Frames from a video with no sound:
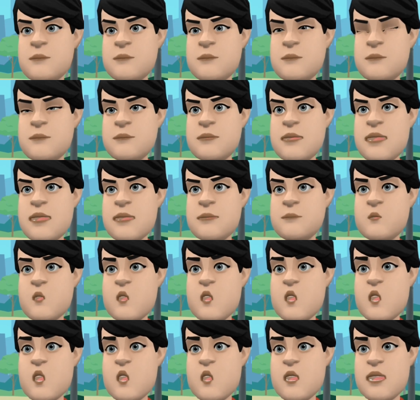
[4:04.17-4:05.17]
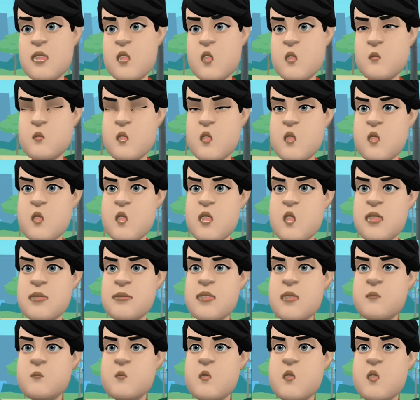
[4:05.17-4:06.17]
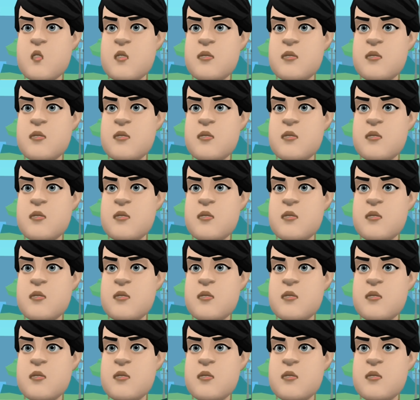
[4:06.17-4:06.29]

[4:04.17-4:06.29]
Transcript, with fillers: कुछ और सोचता हूँ